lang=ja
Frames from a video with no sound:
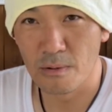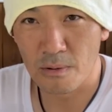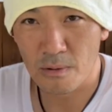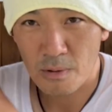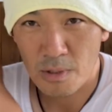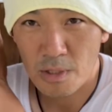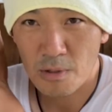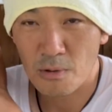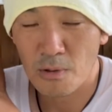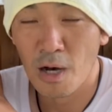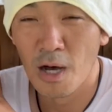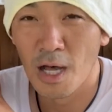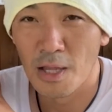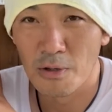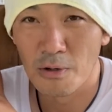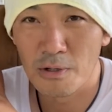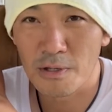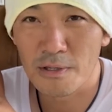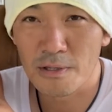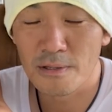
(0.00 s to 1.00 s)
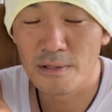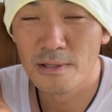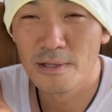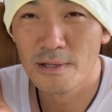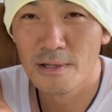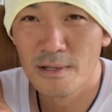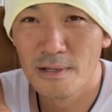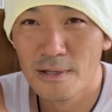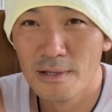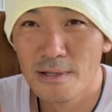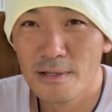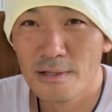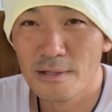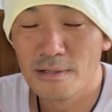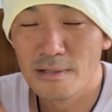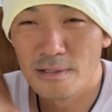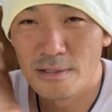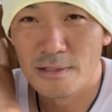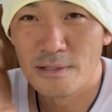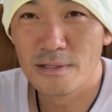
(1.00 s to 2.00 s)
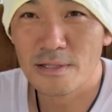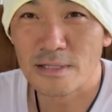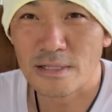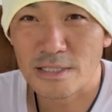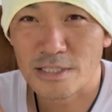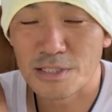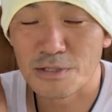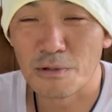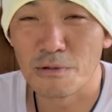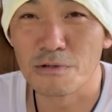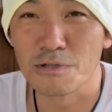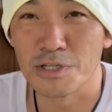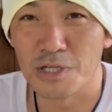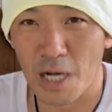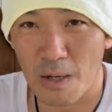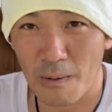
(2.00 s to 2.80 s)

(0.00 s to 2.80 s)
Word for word: 俺のあの、白クジ